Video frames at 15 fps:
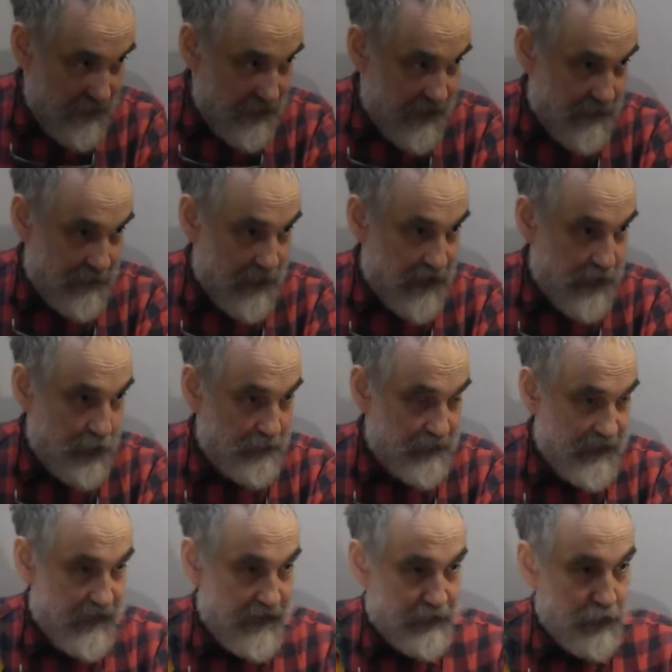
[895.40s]
способны
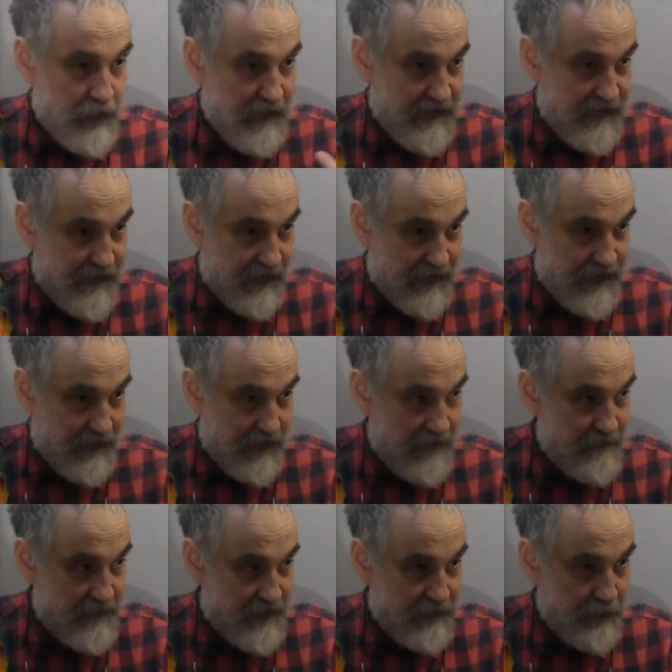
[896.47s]
не только
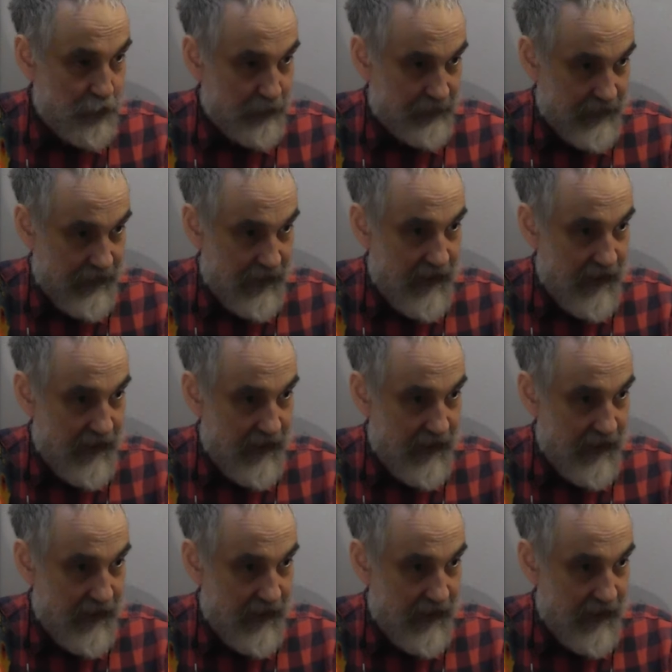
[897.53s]
сортировать волны,